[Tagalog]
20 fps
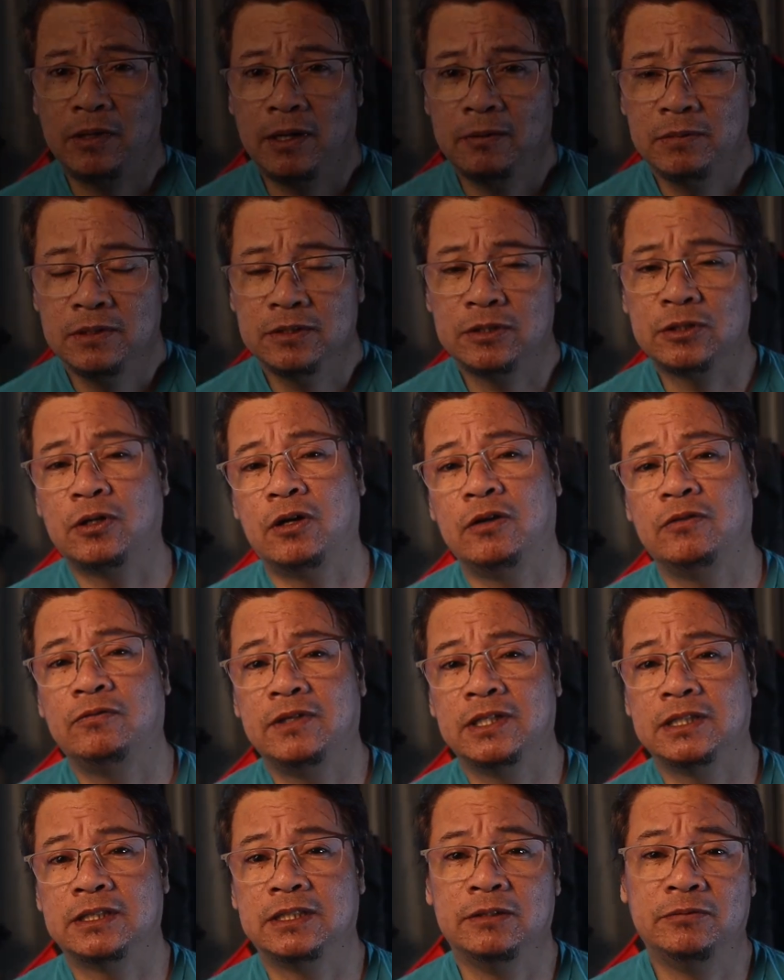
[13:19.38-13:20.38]
problems,
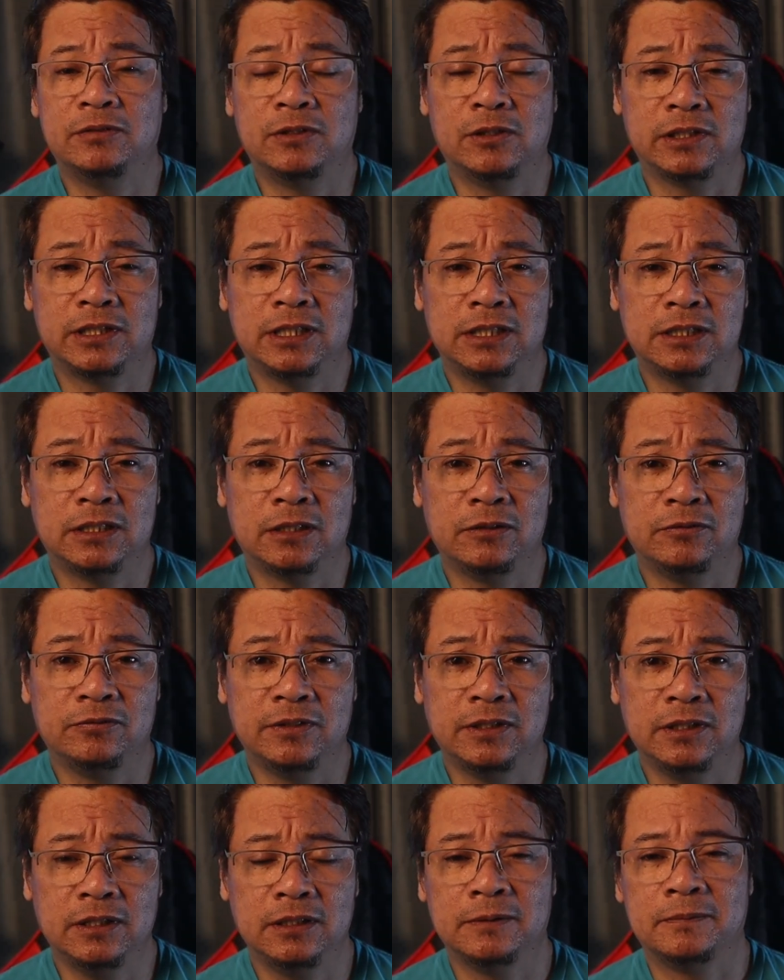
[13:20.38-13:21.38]
conflicts, difficulties, and
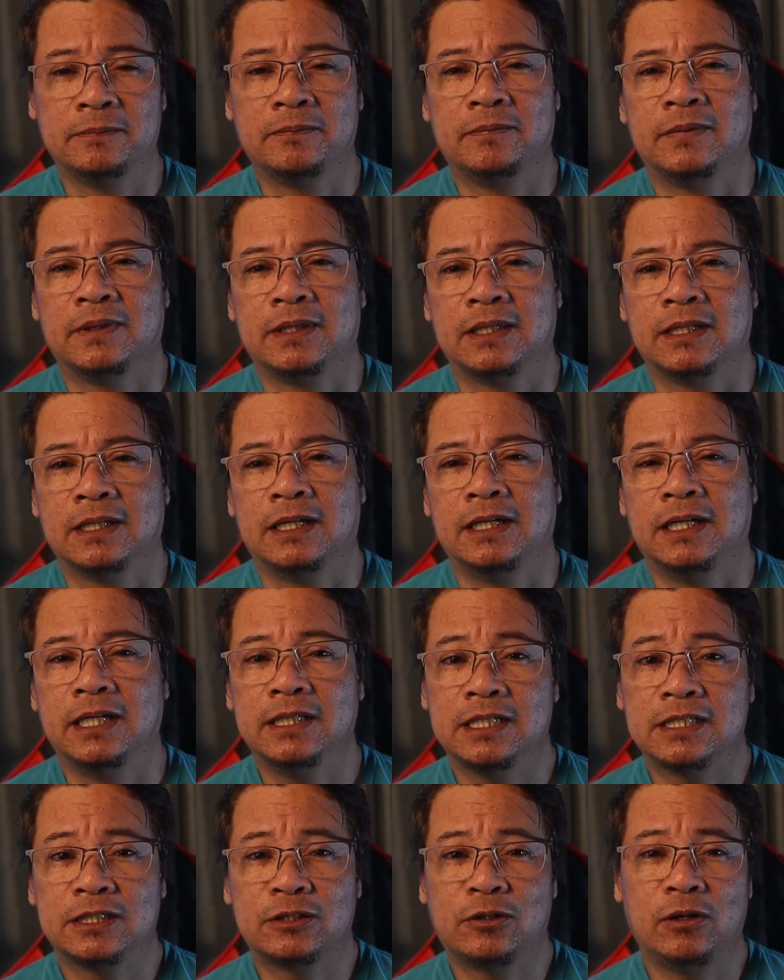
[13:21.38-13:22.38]
fear,
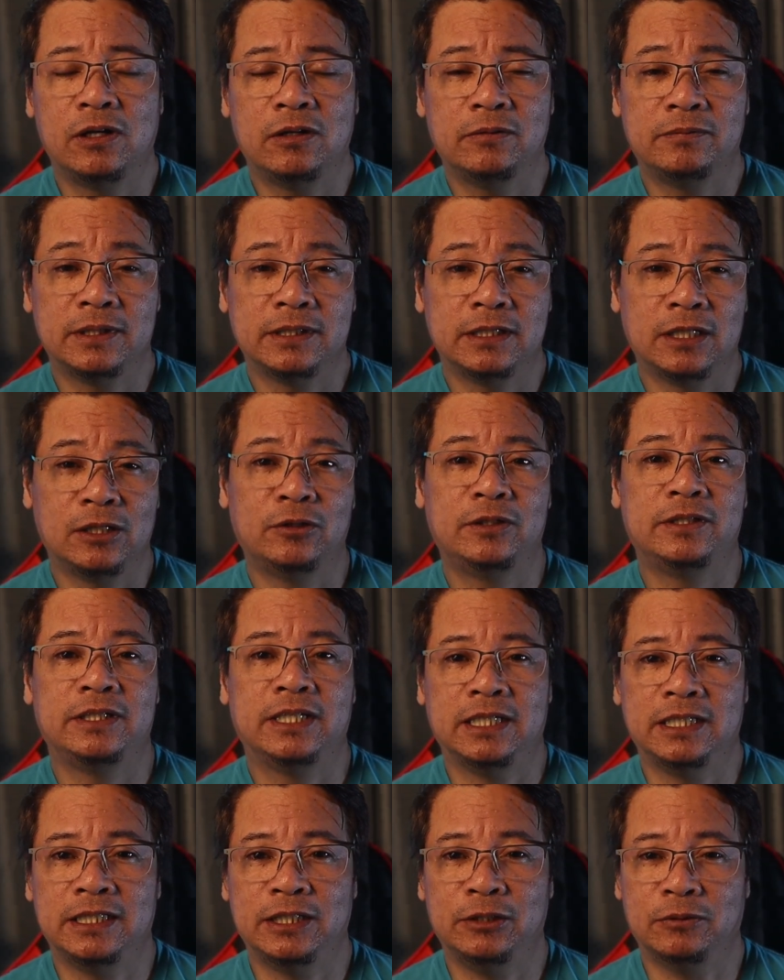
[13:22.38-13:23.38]
let us call upon the Lord
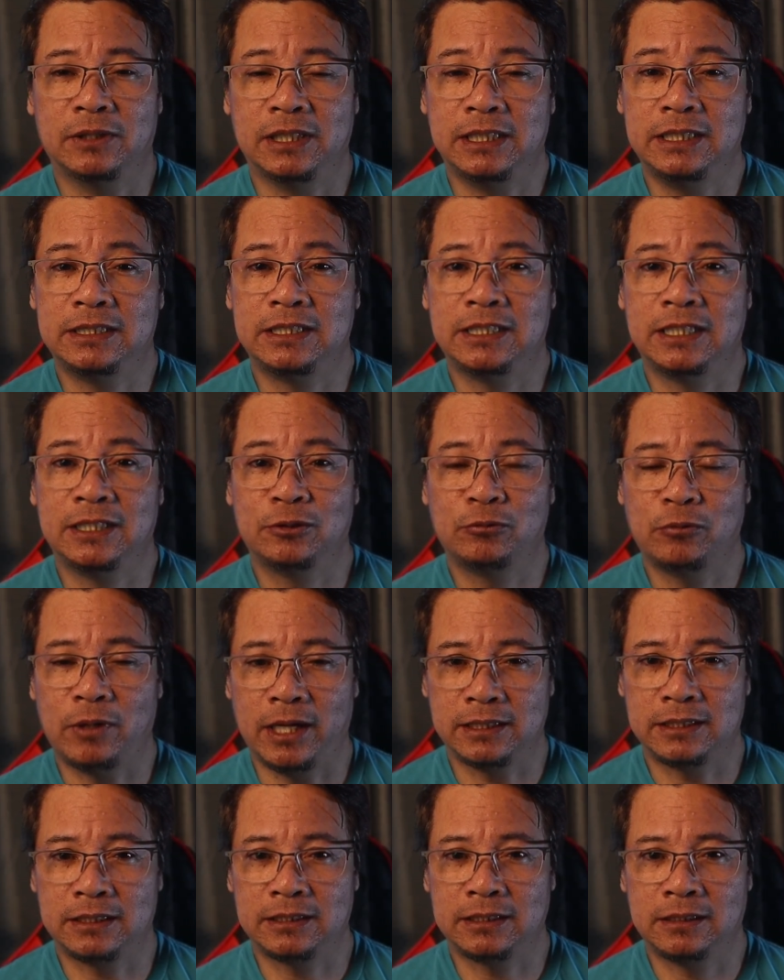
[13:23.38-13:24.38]
and He will listen to
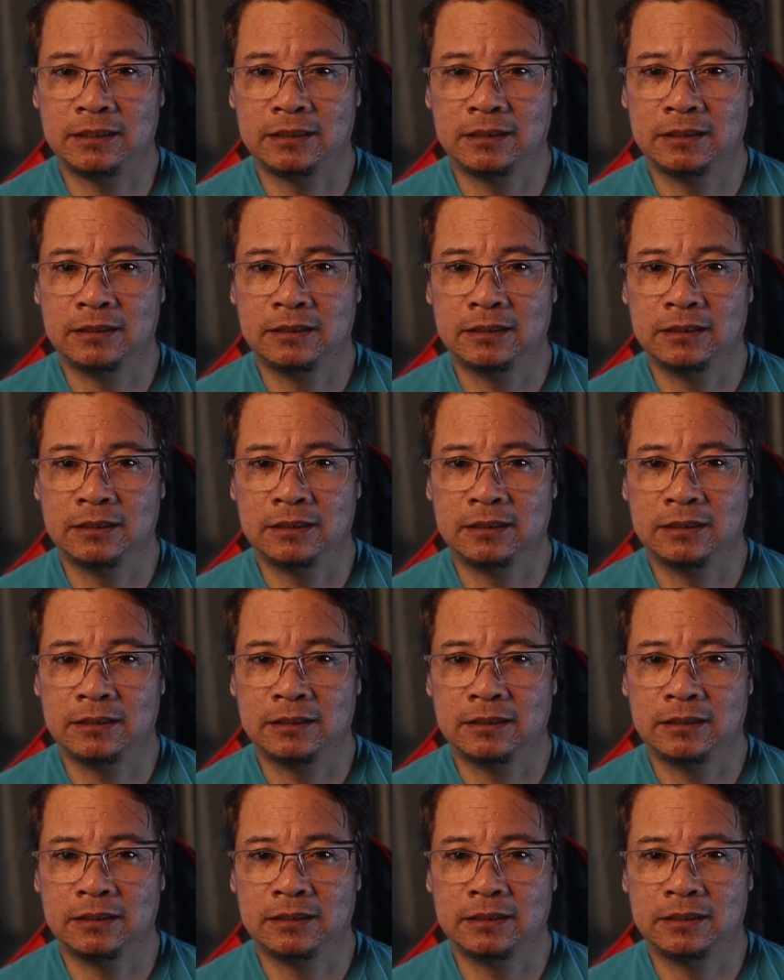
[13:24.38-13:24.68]
us.